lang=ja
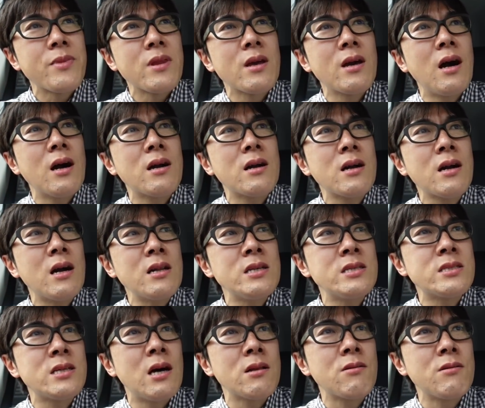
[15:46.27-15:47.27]
がっかり
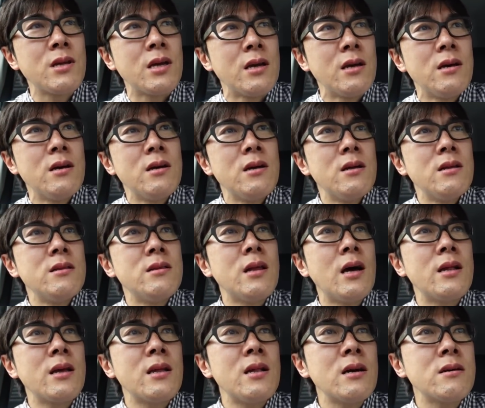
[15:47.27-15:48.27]
した後に、
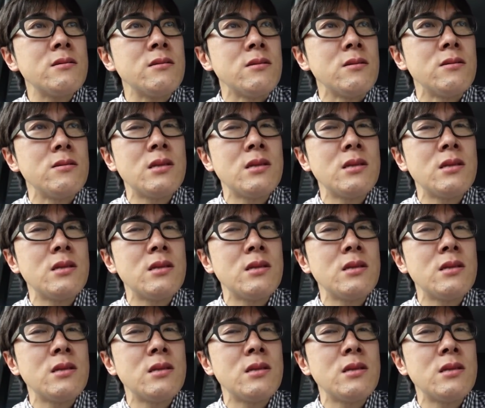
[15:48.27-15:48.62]
何気なく